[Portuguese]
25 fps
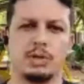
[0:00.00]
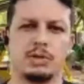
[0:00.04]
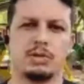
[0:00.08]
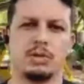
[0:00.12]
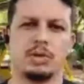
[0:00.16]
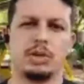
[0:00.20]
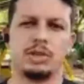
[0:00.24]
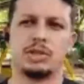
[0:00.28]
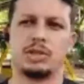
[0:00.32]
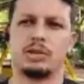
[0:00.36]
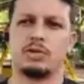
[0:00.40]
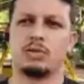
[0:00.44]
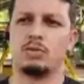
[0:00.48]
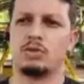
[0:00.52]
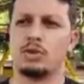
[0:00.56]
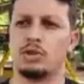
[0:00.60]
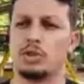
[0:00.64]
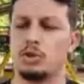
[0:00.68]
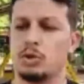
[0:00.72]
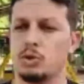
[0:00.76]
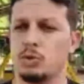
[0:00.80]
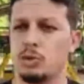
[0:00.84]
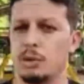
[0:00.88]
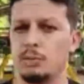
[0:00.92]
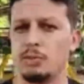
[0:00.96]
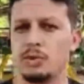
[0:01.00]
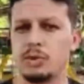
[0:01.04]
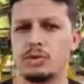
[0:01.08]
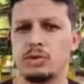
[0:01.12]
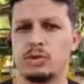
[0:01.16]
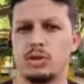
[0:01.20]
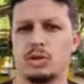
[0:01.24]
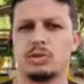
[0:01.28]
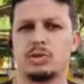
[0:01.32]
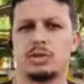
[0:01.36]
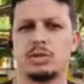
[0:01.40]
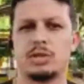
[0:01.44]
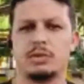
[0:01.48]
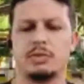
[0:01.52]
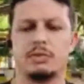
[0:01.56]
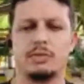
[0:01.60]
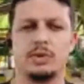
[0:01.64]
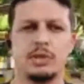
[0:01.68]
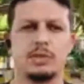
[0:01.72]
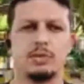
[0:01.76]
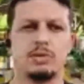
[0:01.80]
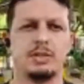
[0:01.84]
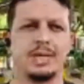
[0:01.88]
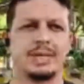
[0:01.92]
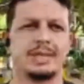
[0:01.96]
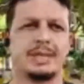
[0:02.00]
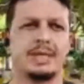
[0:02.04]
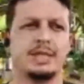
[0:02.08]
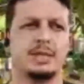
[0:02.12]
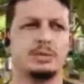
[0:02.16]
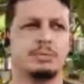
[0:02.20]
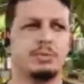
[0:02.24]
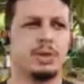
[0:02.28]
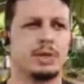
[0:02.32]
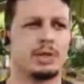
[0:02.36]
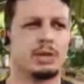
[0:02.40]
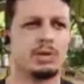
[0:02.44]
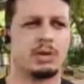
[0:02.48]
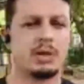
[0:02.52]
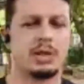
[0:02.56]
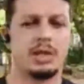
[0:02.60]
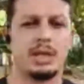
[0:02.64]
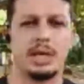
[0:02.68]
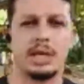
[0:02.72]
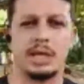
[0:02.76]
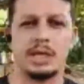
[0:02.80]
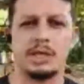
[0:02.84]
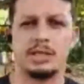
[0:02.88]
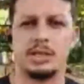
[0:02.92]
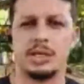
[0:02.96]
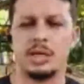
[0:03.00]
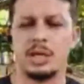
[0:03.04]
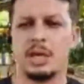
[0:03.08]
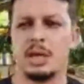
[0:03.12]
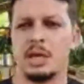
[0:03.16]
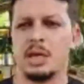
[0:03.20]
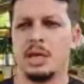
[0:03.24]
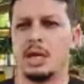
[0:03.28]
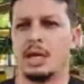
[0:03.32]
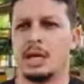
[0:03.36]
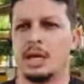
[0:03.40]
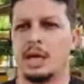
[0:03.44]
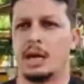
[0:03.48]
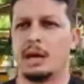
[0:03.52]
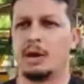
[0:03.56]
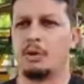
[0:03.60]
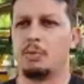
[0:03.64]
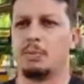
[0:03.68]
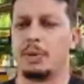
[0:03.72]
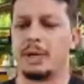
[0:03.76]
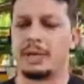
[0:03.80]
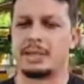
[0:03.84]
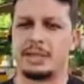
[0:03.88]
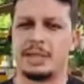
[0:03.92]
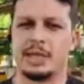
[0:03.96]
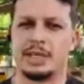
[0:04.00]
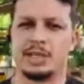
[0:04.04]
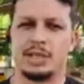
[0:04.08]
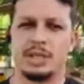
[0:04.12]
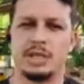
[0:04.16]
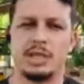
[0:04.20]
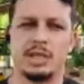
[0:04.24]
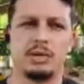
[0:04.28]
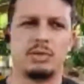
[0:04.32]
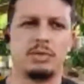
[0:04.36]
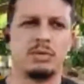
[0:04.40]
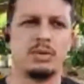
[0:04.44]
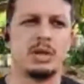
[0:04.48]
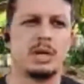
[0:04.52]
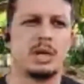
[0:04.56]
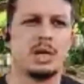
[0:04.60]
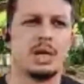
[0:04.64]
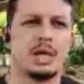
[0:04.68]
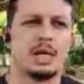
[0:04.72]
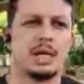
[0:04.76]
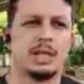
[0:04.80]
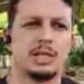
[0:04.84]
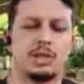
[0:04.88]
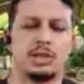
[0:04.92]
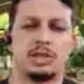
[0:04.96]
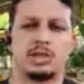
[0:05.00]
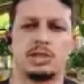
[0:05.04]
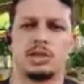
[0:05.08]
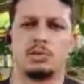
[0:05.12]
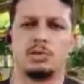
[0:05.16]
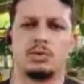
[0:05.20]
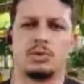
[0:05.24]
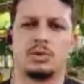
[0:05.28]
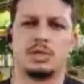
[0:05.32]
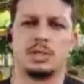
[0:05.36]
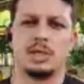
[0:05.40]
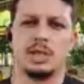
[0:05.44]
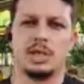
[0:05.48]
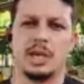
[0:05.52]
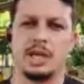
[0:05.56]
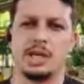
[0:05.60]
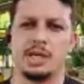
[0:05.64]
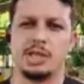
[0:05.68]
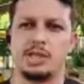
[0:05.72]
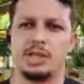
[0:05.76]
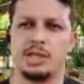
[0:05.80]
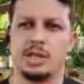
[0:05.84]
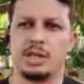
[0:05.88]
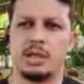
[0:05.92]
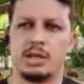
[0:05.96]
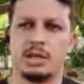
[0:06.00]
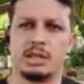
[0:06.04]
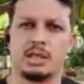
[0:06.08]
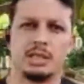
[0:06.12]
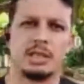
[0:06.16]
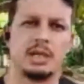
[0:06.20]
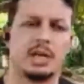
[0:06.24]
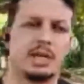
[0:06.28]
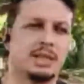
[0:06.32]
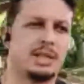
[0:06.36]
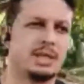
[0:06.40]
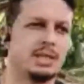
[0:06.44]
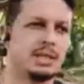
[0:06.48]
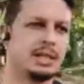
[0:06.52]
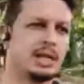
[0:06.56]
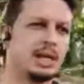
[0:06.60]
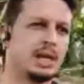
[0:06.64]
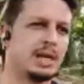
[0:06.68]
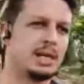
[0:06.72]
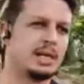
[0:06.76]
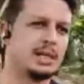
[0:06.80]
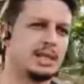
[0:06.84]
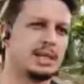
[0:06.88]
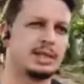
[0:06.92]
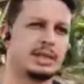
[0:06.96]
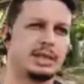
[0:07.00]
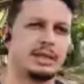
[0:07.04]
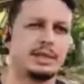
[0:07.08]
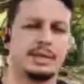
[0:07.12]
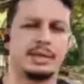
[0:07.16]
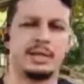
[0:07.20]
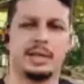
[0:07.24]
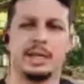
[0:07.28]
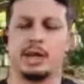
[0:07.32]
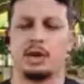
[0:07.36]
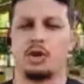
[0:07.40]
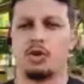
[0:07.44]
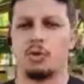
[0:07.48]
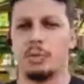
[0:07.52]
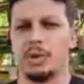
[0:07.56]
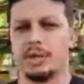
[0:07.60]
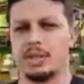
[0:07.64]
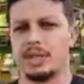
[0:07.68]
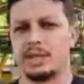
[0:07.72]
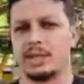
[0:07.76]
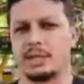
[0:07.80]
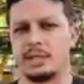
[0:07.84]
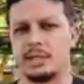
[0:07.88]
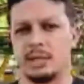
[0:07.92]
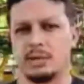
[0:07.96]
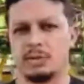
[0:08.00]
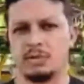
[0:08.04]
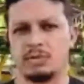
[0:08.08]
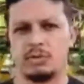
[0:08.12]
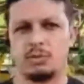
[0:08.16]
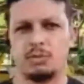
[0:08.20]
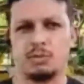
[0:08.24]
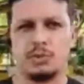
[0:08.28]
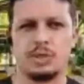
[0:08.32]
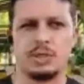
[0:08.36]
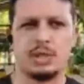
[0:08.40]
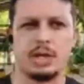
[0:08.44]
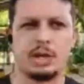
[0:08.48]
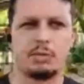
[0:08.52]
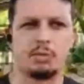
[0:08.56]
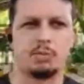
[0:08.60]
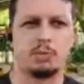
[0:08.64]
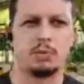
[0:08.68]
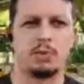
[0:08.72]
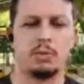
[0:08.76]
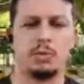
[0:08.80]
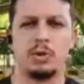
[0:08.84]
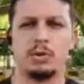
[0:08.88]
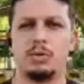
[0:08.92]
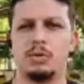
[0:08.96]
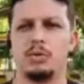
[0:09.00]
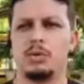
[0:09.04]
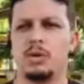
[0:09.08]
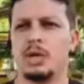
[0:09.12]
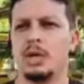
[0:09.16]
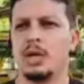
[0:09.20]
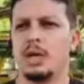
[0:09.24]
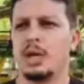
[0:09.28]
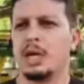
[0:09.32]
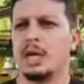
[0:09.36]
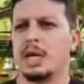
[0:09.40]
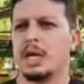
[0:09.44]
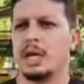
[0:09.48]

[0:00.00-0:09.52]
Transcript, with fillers: Urbano Norte continuamos com o nosso serviço de atendimento ao cliente, ao passageiro. Nós estamos cientes da, da, da recomendação do Ministério Público,